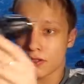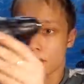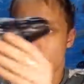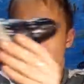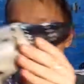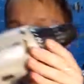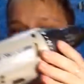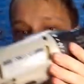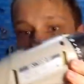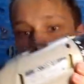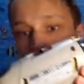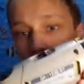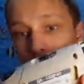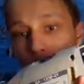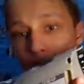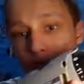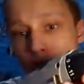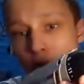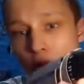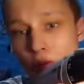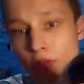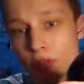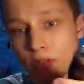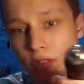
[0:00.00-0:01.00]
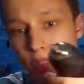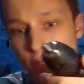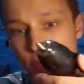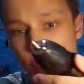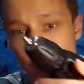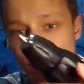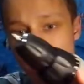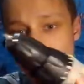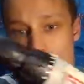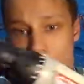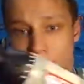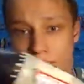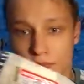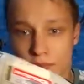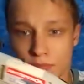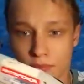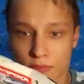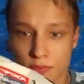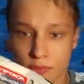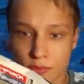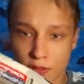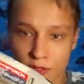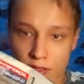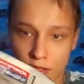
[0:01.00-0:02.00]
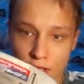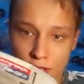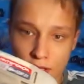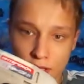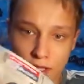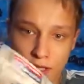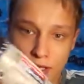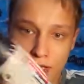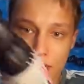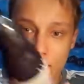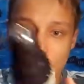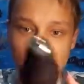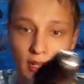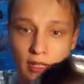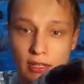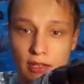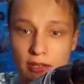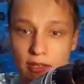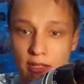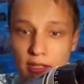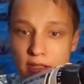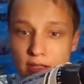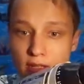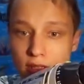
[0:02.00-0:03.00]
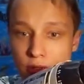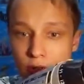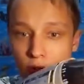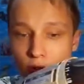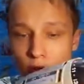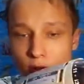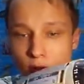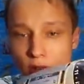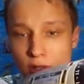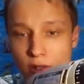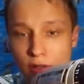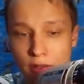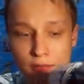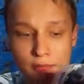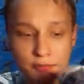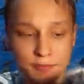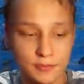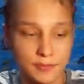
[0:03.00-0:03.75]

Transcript: шуруповертом Интерскол